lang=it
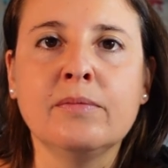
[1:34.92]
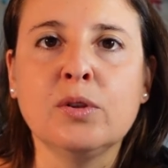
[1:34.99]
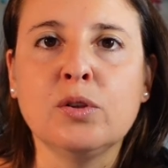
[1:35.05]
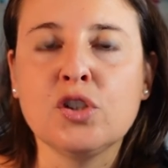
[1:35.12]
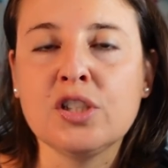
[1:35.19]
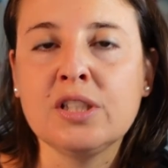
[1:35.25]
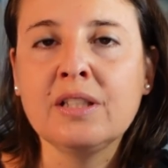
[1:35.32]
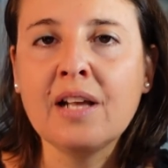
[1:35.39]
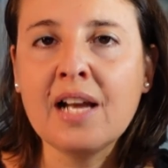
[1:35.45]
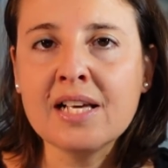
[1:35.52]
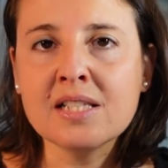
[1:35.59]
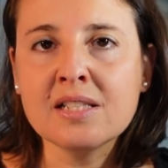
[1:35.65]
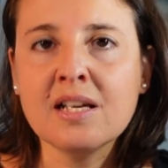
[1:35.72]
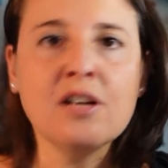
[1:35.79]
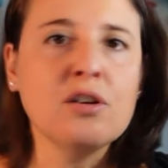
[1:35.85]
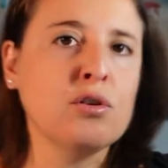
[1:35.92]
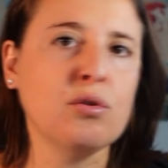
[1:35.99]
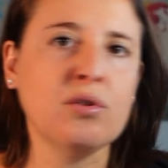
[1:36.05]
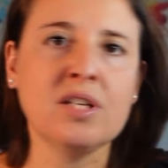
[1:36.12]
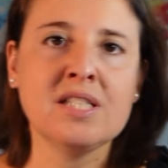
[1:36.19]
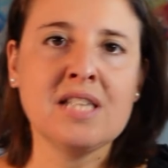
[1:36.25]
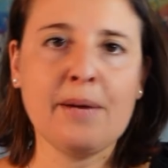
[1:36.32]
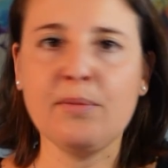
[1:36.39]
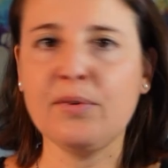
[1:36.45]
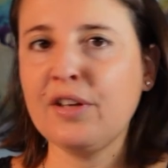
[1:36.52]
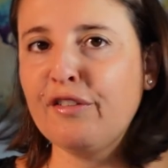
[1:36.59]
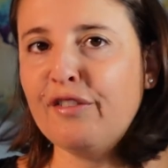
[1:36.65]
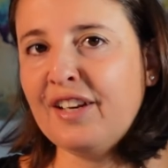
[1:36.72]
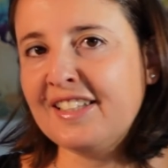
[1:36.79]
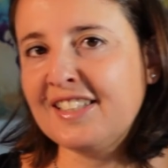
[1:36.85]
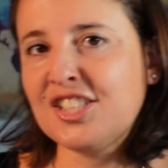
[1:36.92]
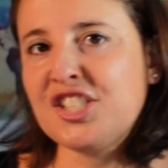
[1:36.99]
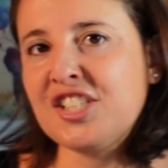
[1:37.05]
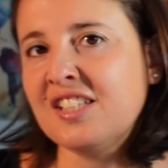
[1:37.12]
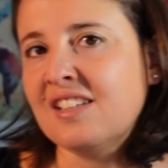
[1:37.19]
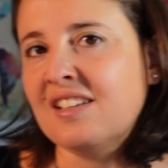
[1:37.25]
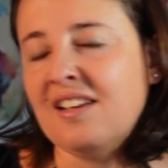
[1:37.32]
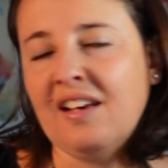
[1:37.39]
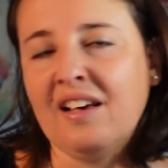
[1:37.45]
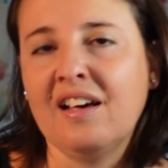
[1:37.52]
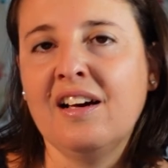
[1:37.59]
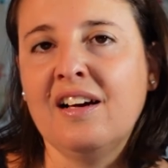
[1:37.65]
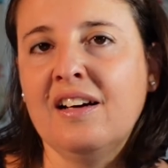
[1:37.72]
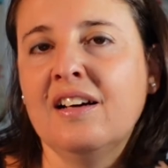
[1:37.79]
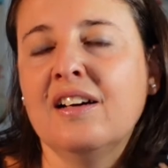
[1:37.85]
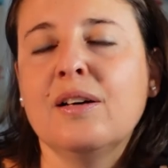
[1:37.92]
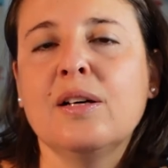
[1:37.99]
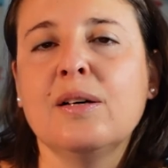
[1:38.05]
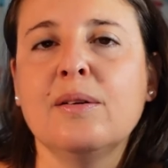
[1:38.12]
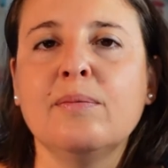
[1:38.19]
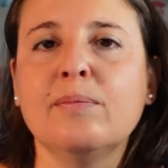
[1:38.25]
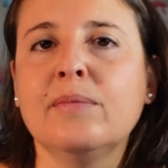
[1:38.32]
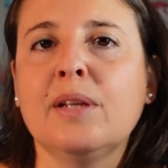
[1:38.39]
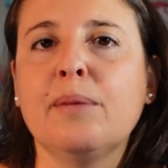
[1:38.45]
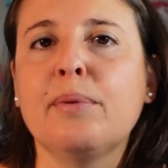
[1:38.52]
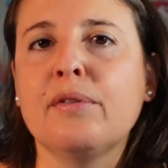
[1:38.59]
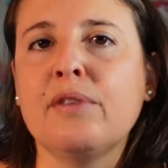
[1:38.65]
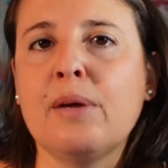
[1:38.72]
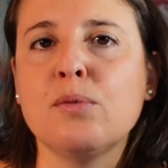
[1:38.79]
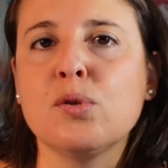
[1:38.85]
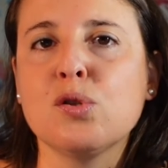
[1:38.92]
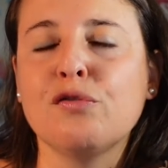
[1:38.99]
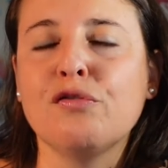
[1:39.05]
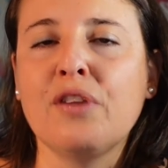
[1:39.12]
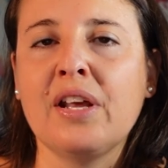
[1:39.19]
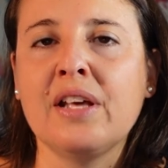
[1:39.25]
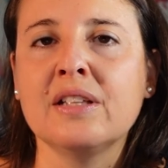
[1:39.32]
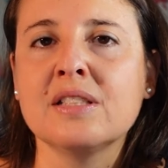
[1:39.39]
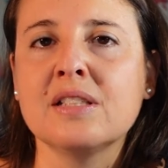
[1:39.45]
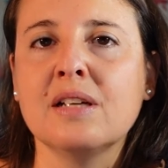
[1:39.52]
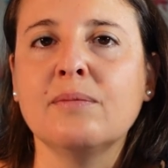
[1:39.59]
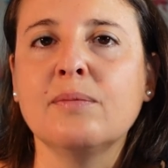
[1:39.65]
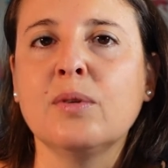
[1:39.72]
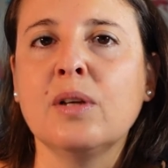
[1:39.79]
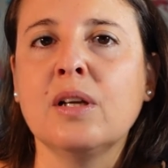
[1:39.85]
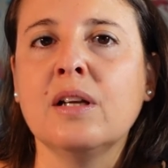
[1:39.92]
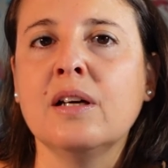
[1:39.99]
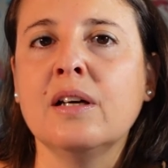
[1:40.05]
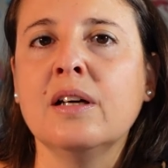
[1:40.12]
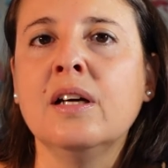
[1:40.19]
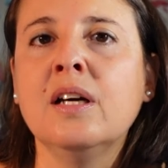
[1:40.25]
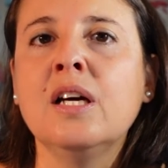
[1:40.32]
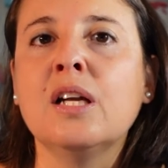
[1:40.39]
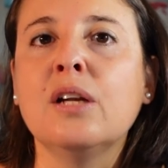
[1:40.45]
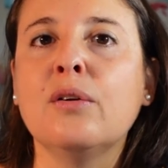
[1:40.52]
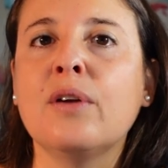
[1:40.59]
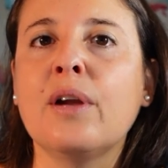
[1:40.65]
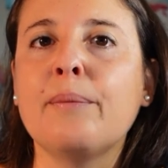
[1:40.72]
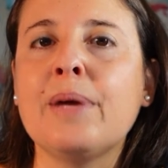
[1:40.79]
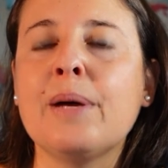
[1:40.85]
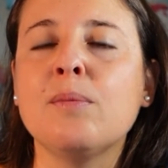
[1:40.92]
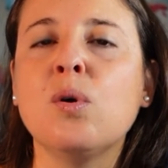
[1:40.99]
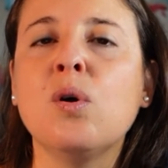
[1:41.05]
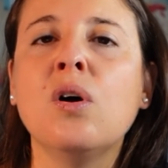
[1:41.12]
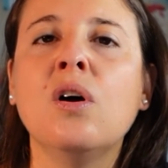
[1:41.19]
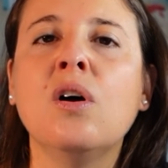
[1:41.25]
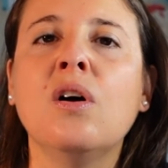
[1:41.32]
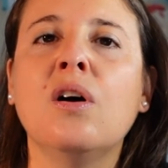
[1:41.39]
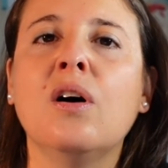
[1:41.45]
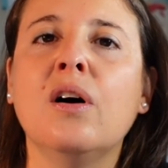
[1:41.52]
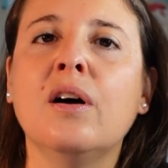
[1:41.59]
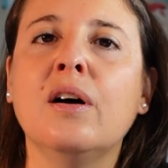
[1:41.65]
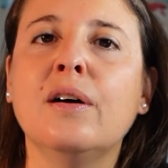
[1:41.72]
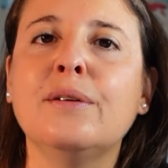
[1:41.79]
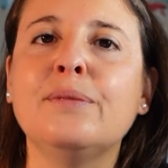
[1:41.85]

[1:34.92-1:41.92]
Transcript: Non ci interessa, non ne siamo né felici né, uh, né proviamo sofferenza, non, non abbiamo uh,